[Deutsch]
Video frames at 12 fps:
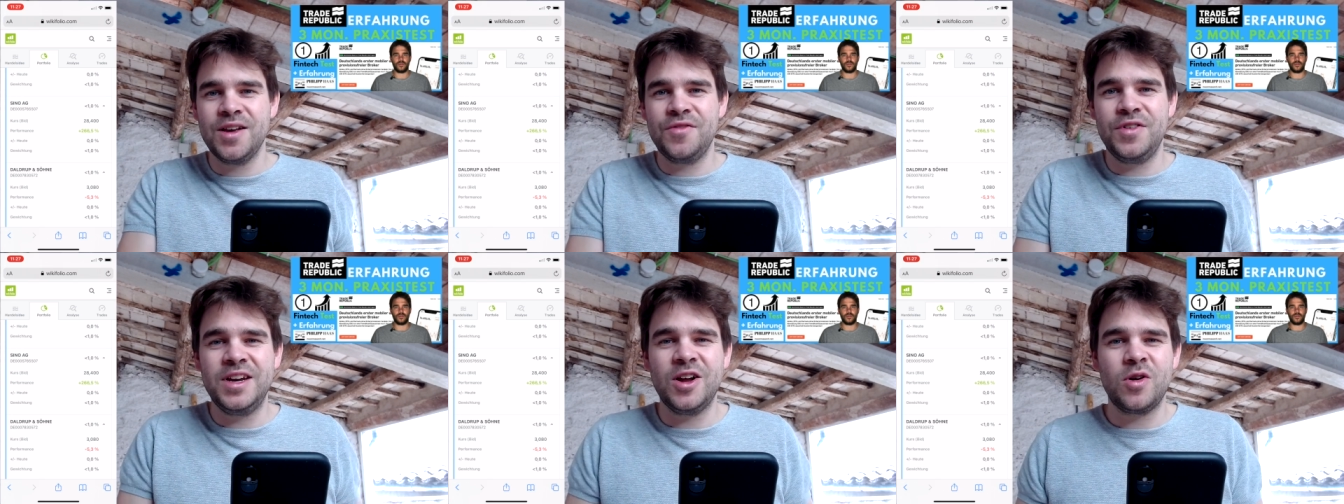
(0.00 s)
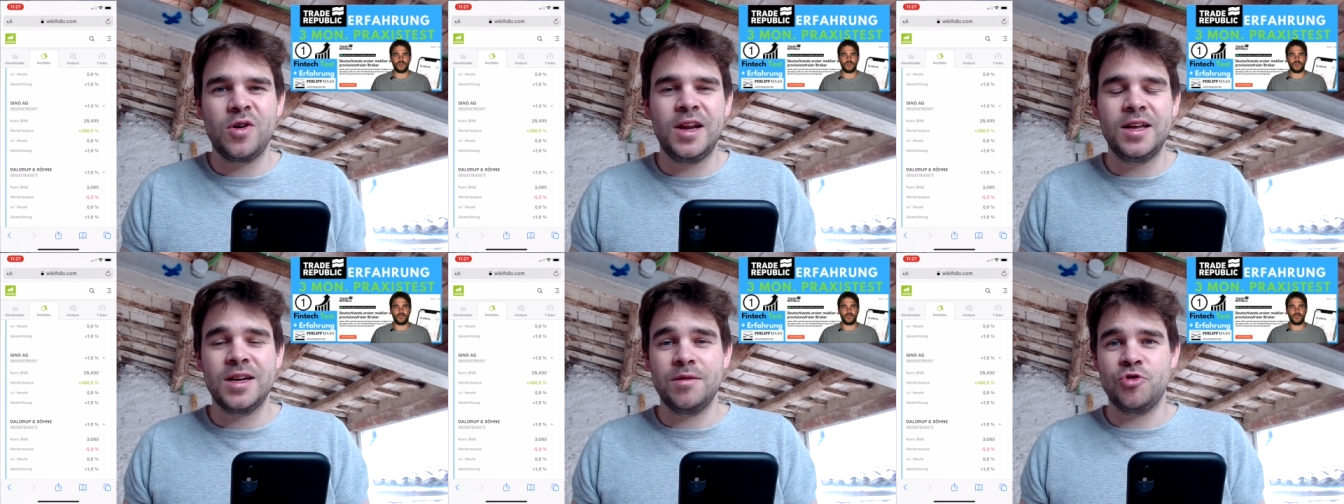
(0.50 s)
Finde ich auch einen
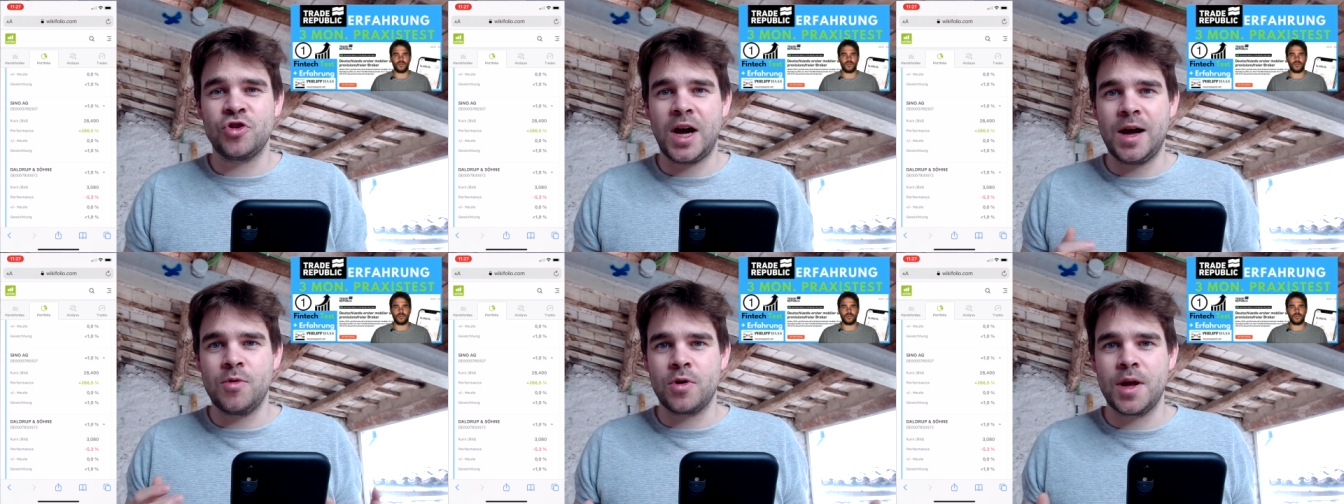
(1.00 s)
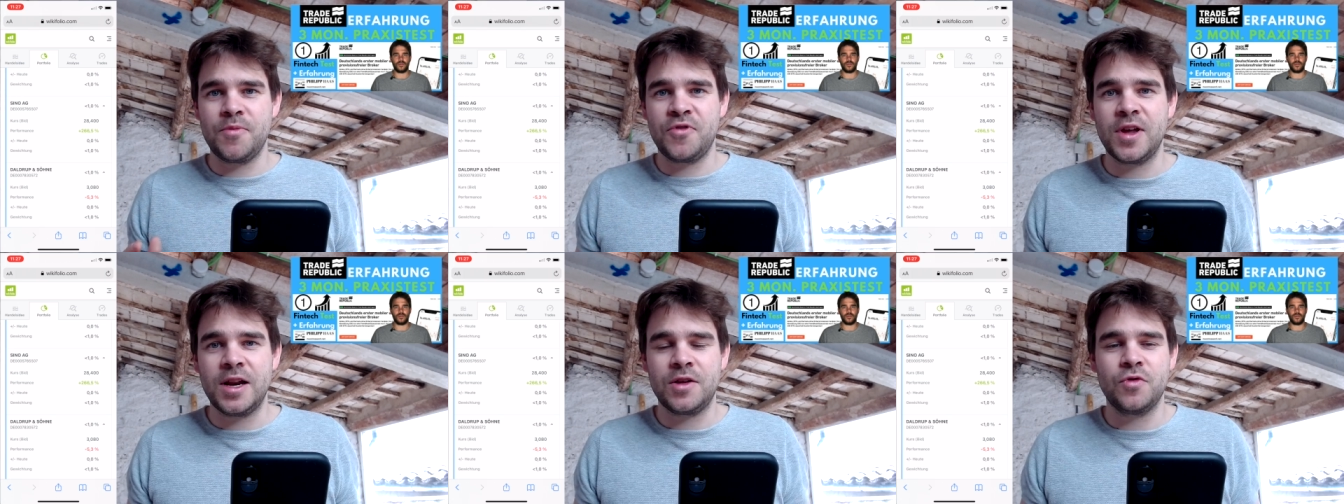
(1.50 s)
Link in der Beschreibung,
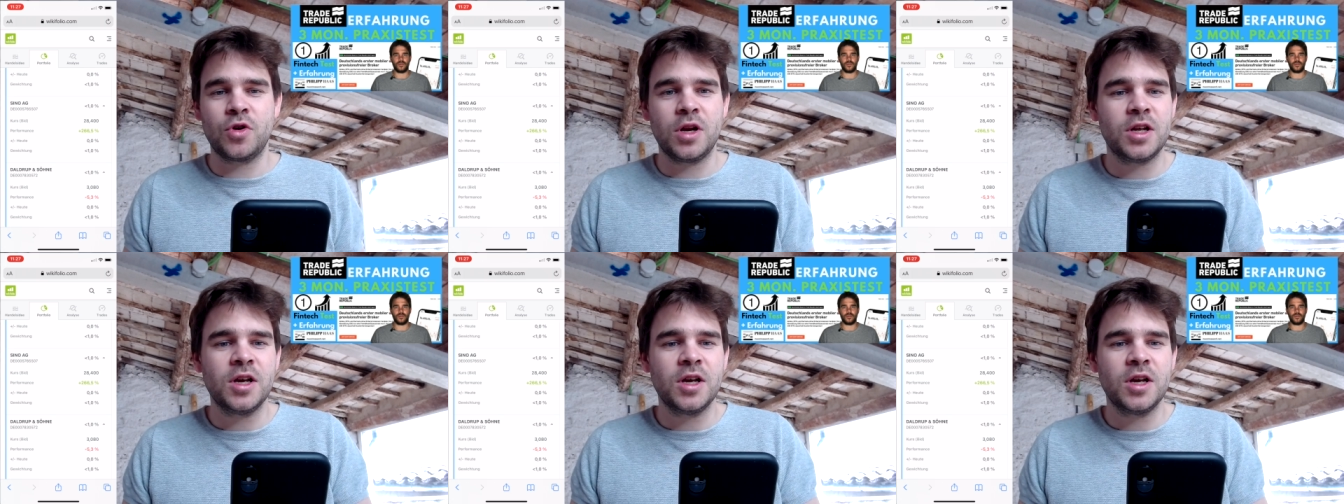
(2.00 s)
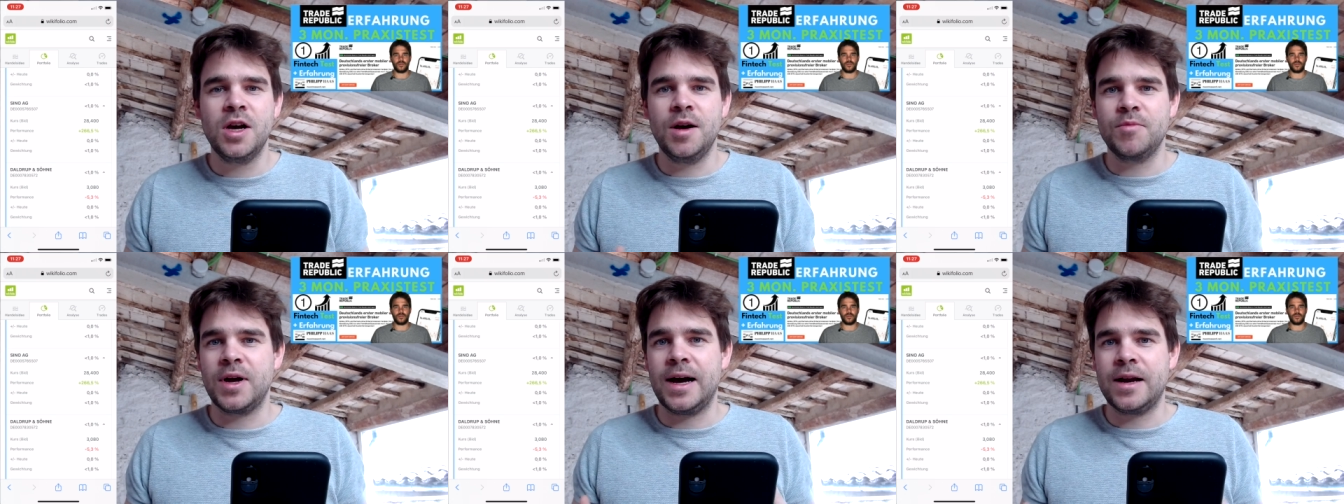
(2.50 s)
empfehle ich wirklich,
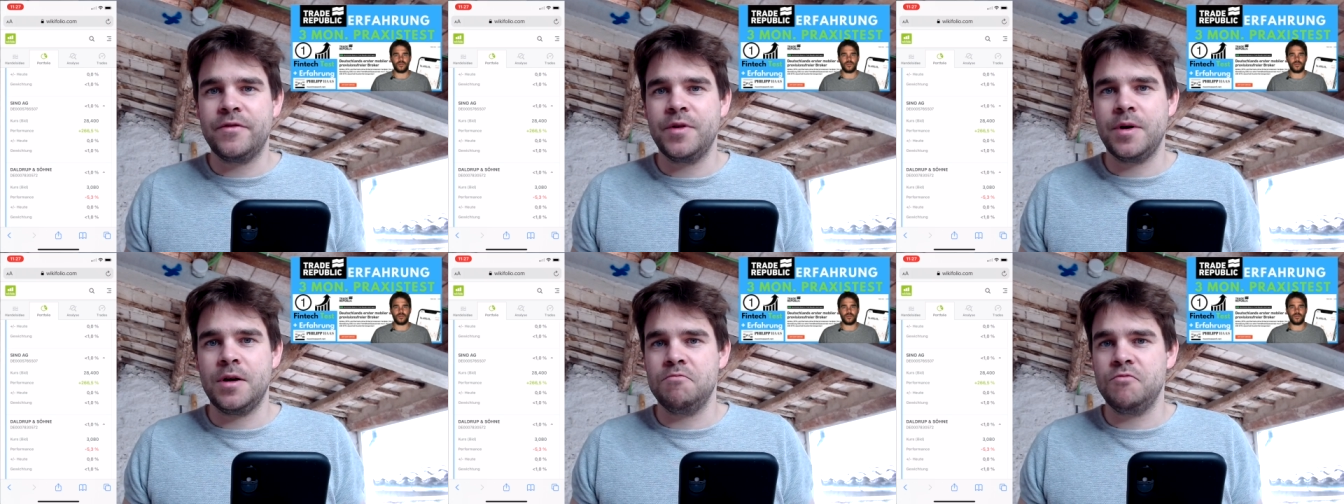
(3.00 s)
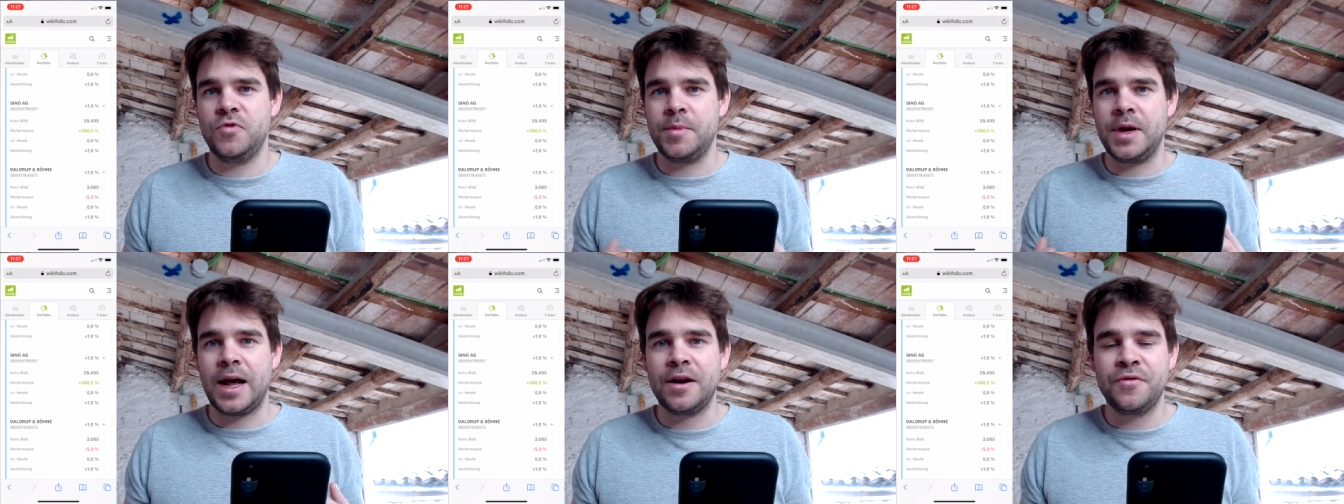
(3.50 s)
ähm, gerade wenn
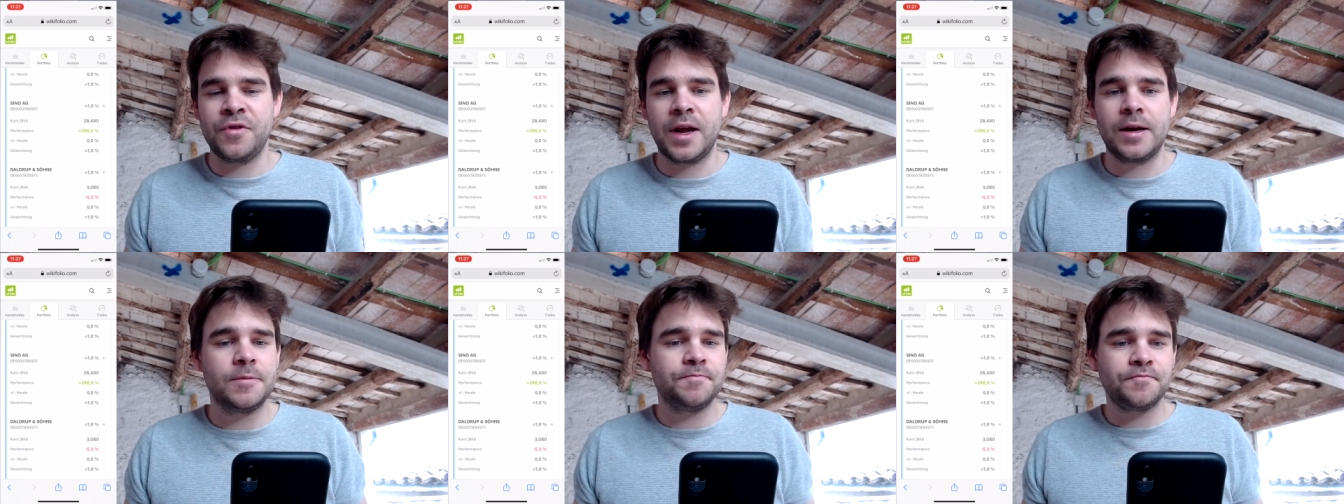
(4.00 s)
man anfängt